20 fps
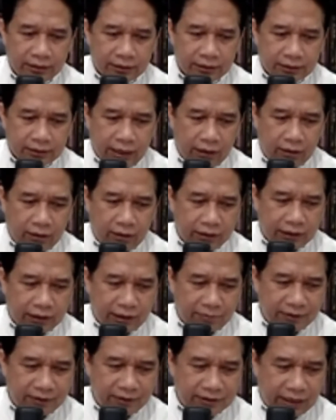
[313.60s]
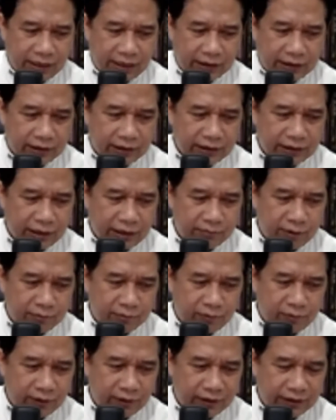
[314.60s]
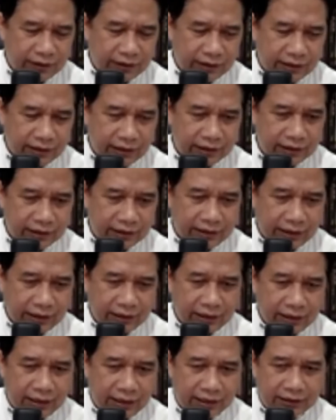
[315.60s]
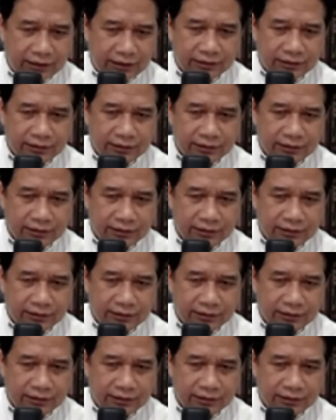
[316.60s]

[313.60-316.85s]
kalau kita bicara tentang perpolitikan kita ya